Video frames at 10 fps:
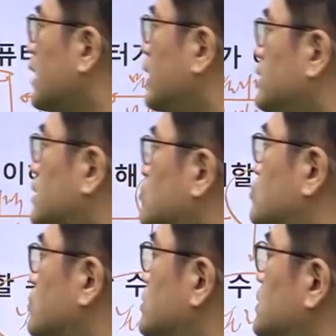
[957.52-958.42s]
데이터
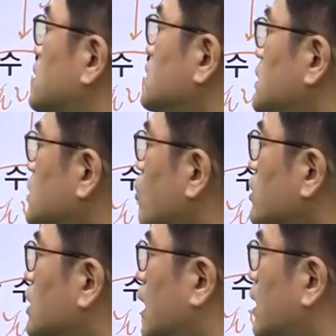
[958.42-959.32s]
구조를
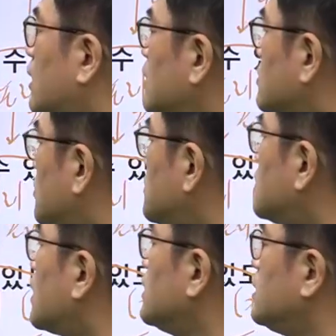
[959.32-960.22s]
인간과
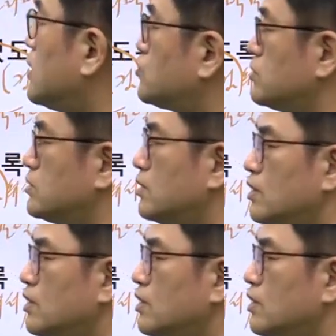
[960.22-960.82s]
컴퓨터가 이해할 수 있는